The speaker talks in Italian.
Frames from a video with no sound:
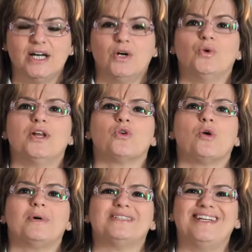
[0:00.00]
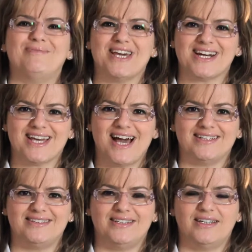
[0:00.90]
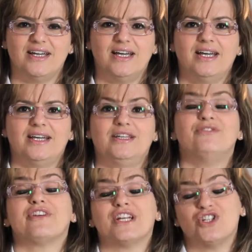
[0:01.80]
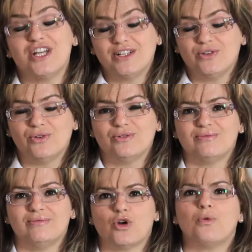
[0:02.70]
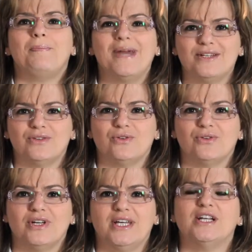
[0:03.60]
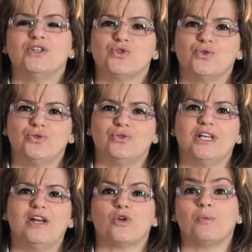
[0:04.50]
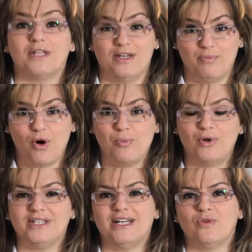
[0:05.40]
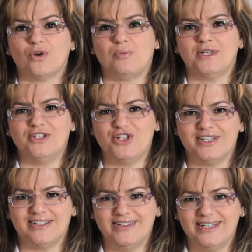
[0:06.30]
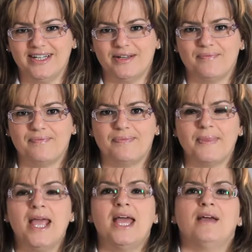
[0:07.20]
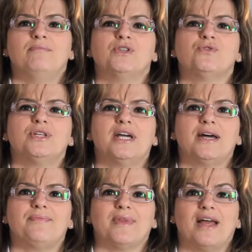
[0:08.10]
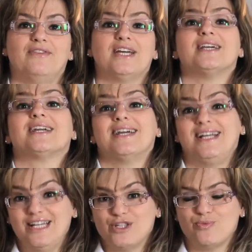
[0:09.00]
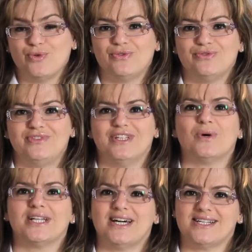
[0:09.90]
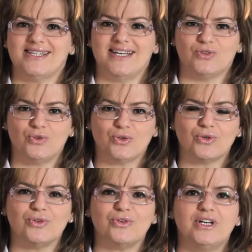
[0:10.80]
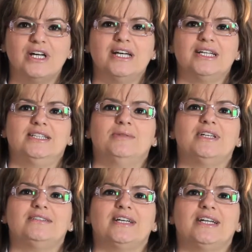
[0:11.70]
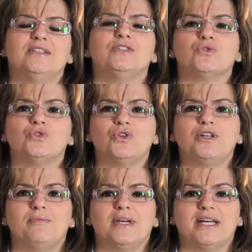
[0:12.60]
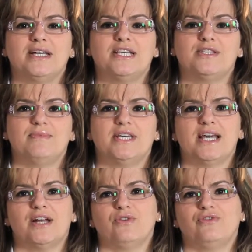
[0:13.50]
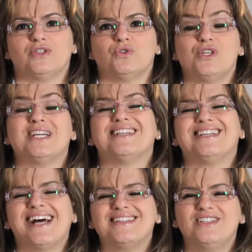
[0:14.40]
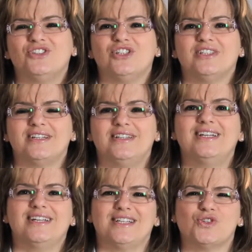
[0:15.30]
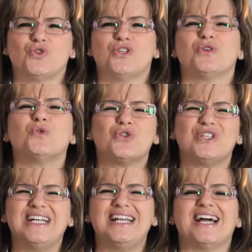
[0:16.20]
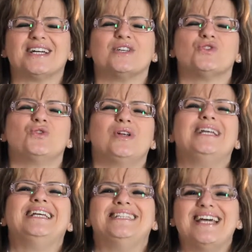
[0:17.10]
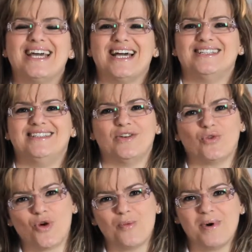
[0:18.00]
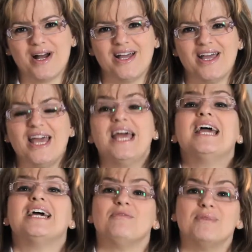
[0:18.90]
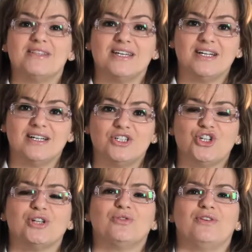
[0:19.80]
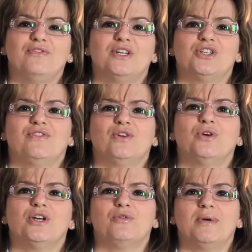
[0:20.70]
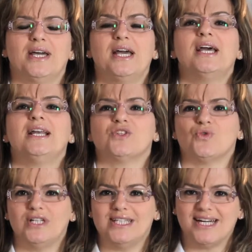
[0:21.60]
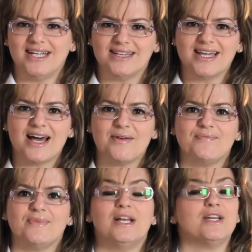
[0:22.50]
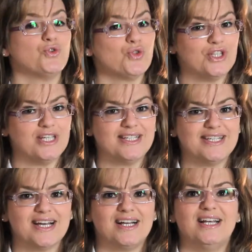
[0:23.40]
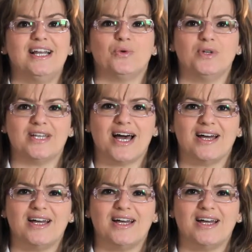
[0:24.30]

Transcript: un'Europa dei mercati, infrangendo, rompendo il sogno dell'Europa dei popoli e dell'Europa dei cittadini. Bisogna avere il realismo di guardarsi attorno, di mettere in discussione i meccanismi che hanno fatto sì che tanti cittadini adesso siano ostili anche solo all'idea di Europa e rimettere al centro invece valori come la solidarietà, la giustizia, l'equità